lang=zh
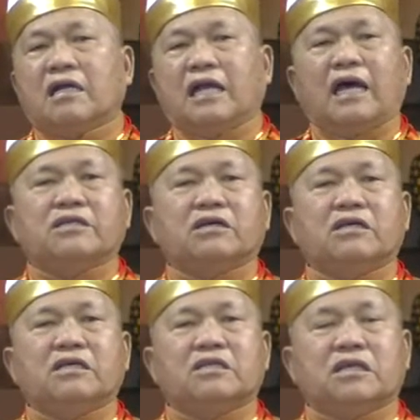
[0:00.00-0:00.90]
那就
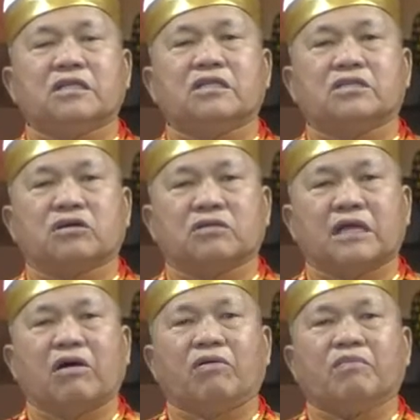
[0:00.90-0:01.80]
一人得
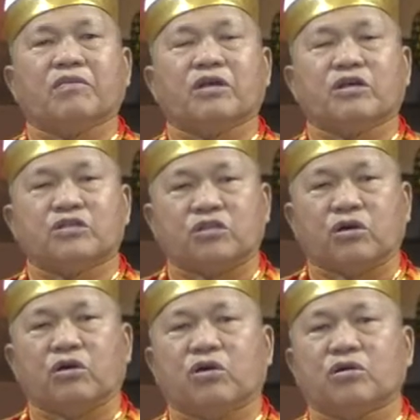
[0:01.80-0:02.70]
道，
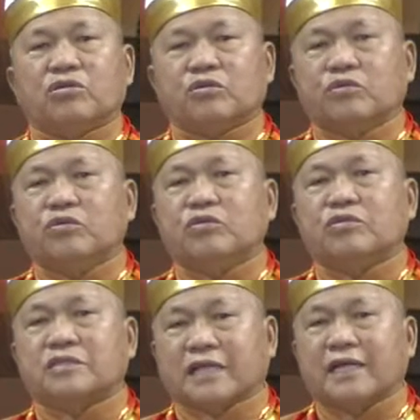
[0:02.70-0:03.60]
九
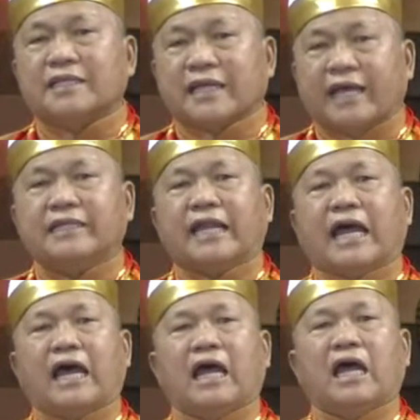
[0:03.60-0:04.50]
族升天
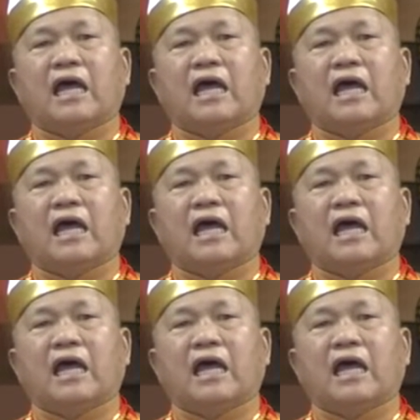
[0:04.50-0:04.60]
呐。